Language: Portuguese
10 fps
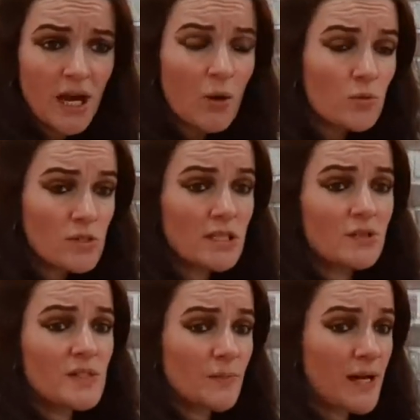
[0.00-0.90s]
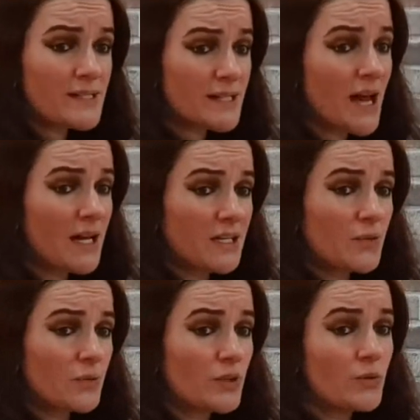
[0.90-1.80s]
Alguns anos
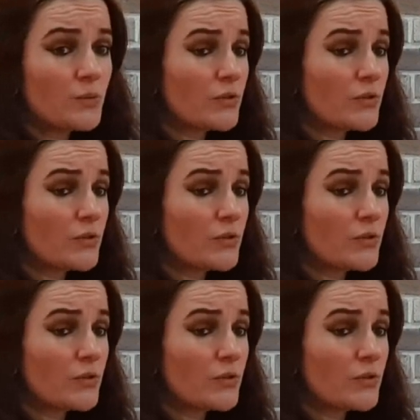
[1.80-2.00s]
passaram e um